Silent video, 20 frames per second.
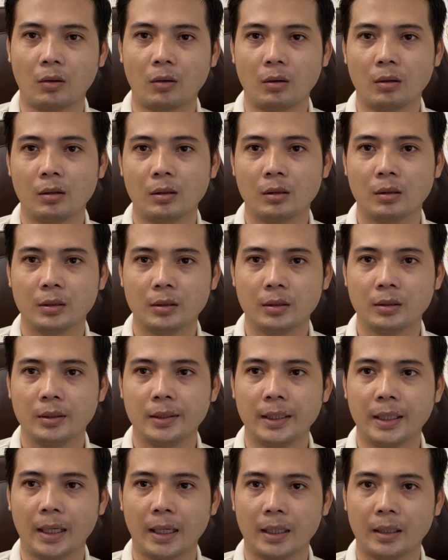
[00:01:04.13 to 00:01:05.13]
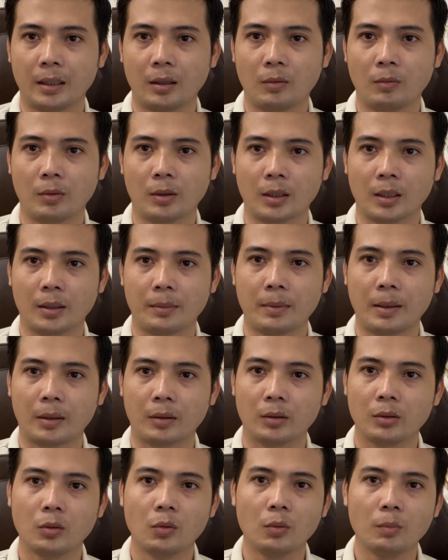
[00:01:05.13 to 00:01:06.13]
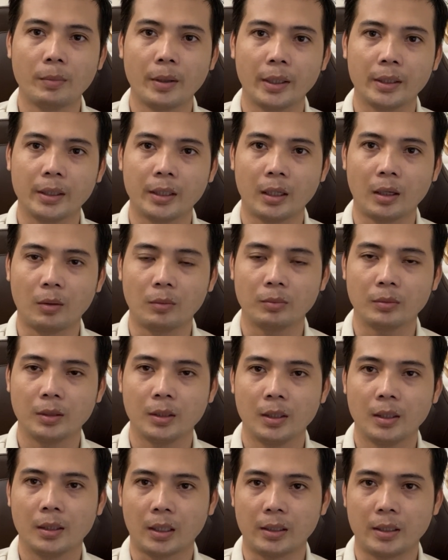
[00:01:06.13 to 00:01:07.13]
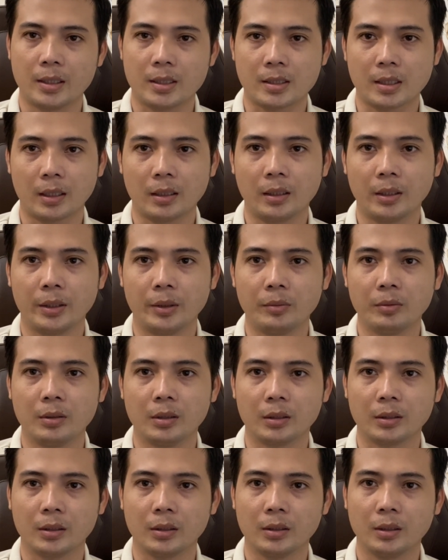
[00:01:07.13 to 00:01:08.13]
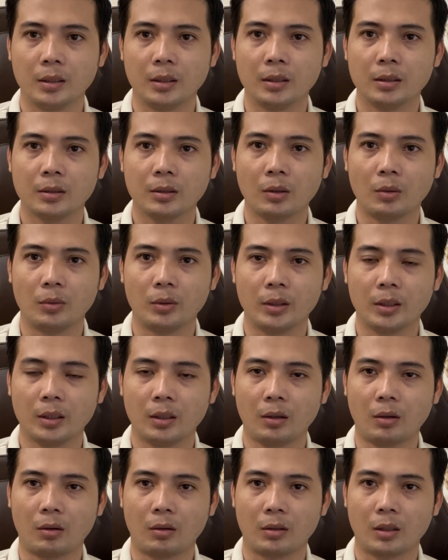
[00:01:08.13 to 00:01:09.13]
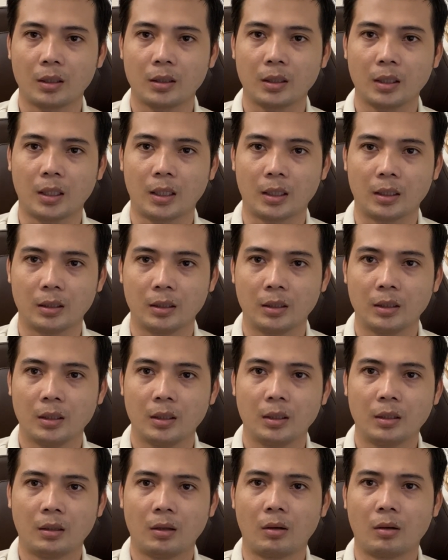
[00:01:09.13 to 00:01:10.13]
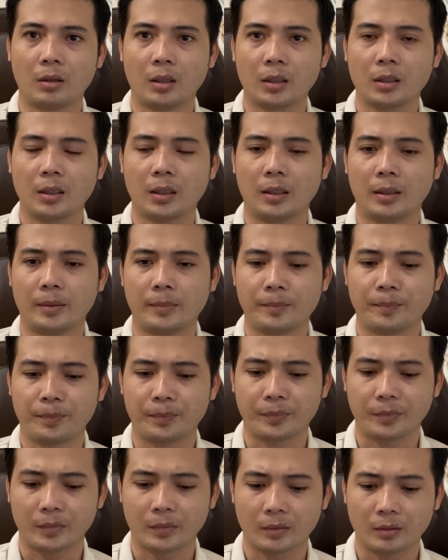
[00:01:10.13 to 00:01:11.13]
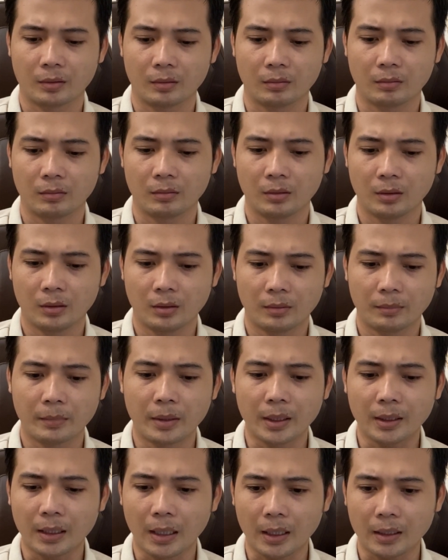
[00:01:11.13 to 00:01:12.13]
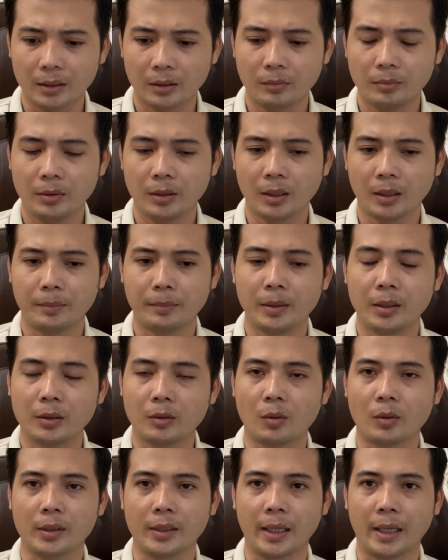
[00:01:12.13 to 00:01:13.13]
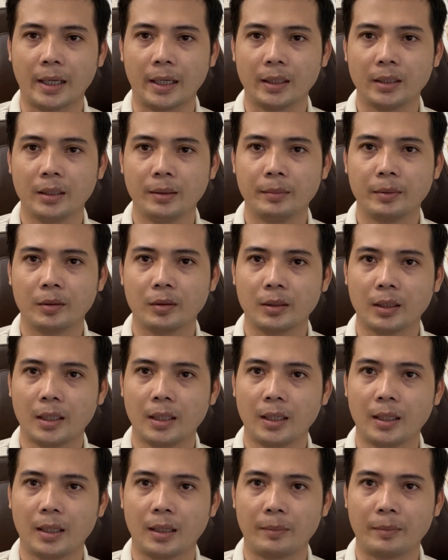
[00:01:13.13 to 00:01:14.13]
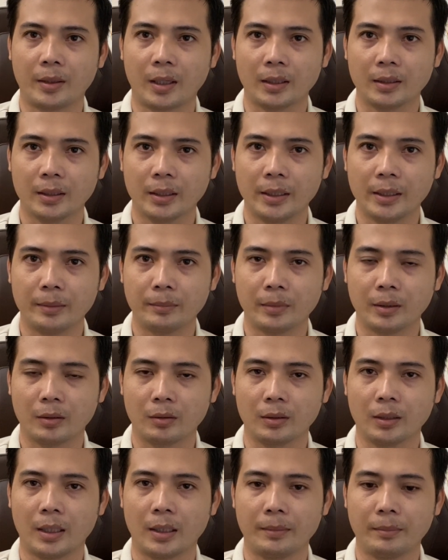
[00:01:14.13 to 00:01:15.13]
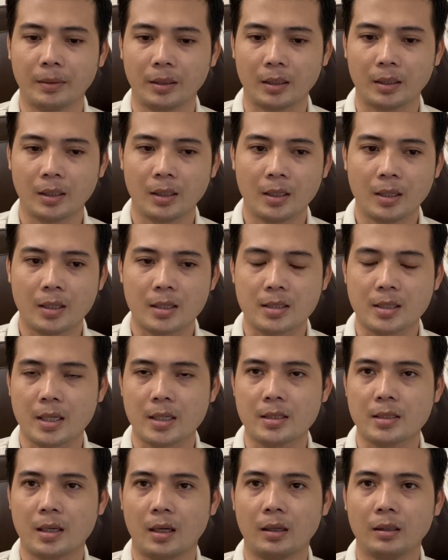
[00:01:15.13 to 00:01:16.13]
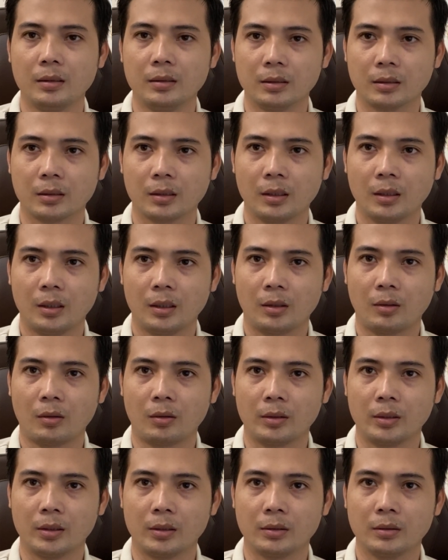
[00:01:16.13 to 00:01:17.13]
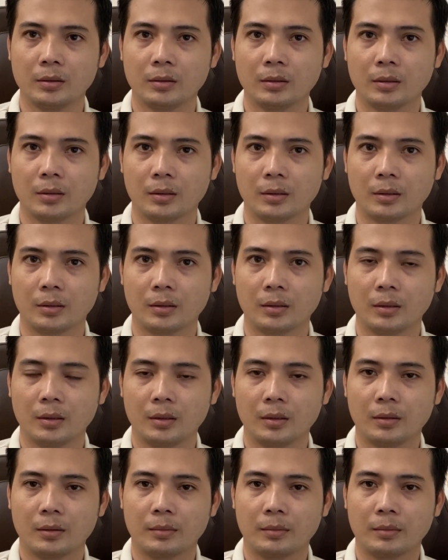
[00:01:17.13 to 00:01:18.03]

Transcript: có gì ăn không hoặc là bà có thuốc men gì không tại vì xanh hiểu được những người lớn tuổi họ rất là họ rất là bế tắc giống như là mình còn trẻ thì mình có thể là làm ra tiền mình có thể mà xây sở được còn những uh,